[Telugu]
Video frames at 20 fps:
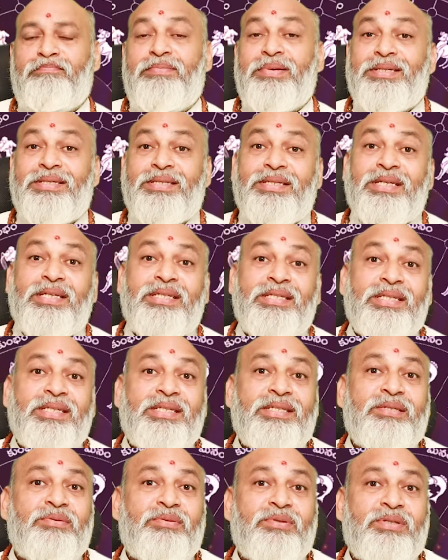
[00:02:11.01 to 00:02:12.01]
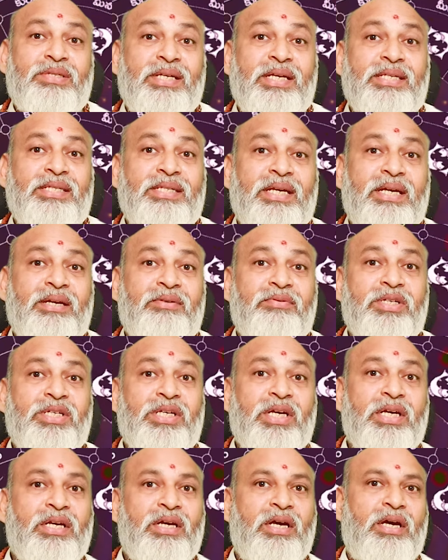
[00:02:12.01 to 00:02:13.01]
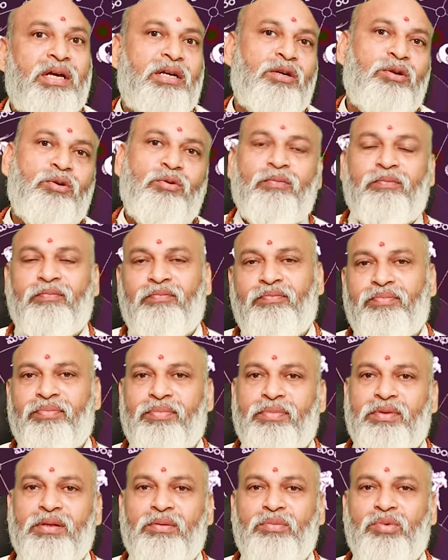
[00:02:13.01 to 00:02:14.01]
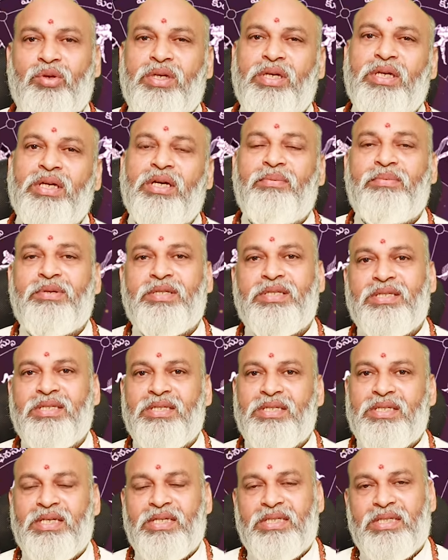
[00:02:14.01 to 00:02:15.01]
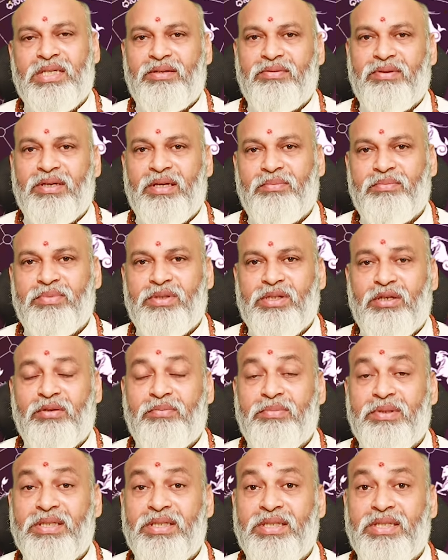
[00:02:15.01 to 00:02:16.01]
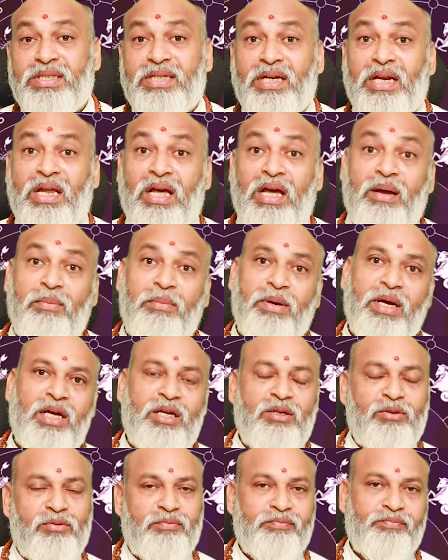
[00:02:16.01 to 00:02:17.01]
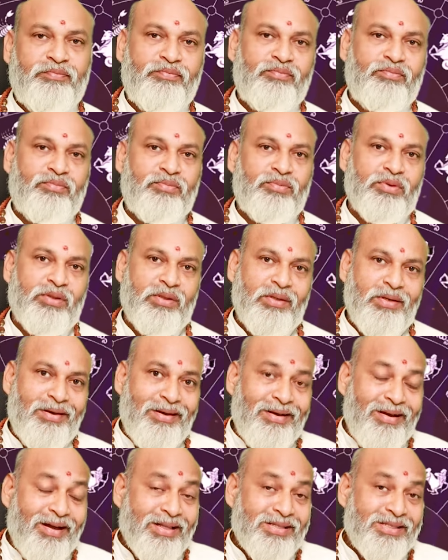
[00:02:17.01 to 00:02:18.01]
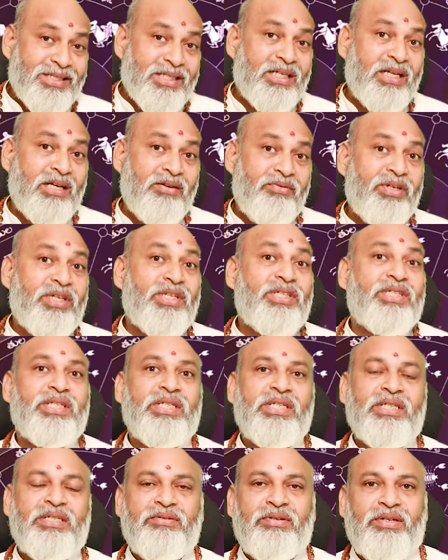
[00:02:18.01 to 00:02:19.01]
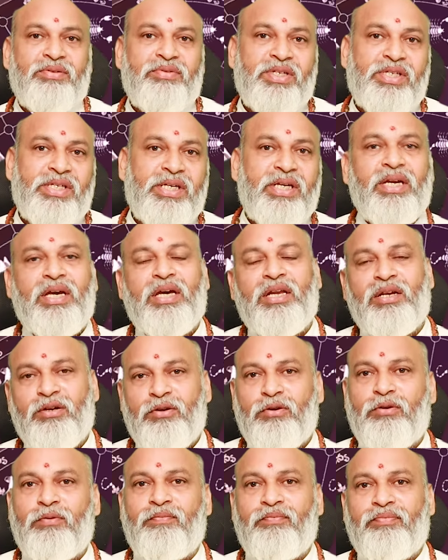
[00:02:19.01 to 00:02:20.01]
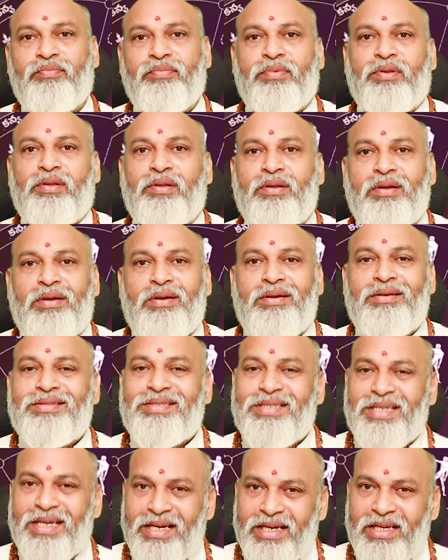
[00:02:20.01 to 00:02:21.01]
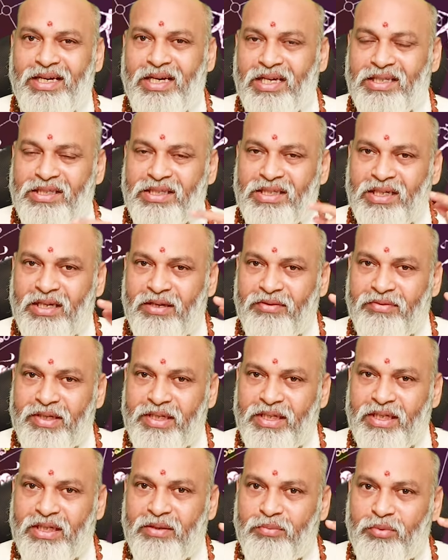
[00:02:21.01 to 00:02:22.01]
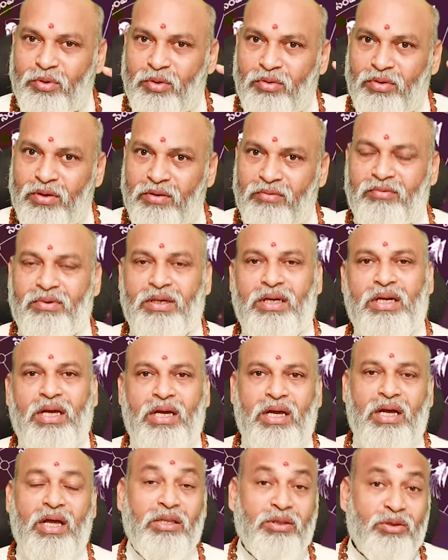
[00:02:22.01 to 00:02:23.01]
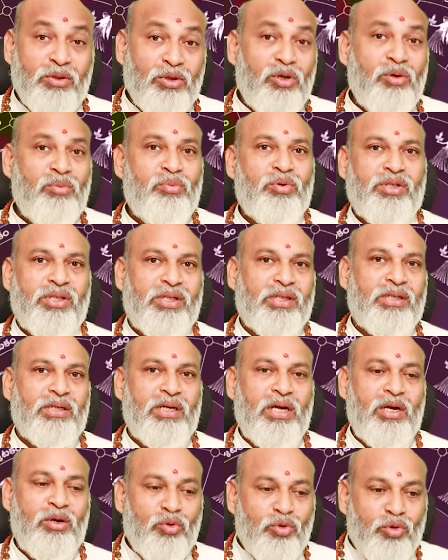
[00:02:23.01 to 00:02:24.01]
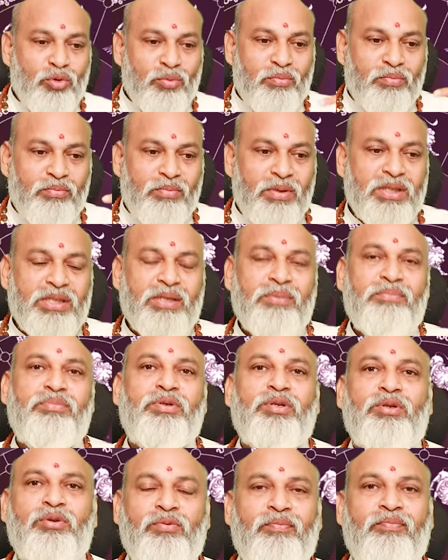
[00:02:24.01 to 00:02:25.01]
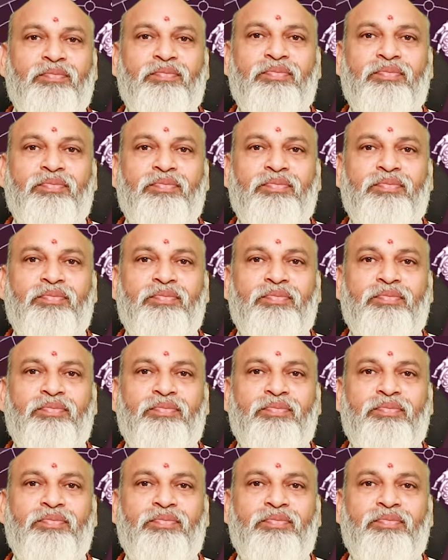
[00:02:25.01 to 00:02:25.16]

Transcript: బిజినెస్ చేసే విషయాలలో ముఖ్యంగా బిజినెస్ చేసేటువంటి అంశాలు బిజినెస్ లాభాలు అంచనా వేసేటువంటి విషయాల్లో సరైన అంచనా వేయకపోవడం వల్ల అందులో ముఖ్యంగా కుటుంబ సభ్యులు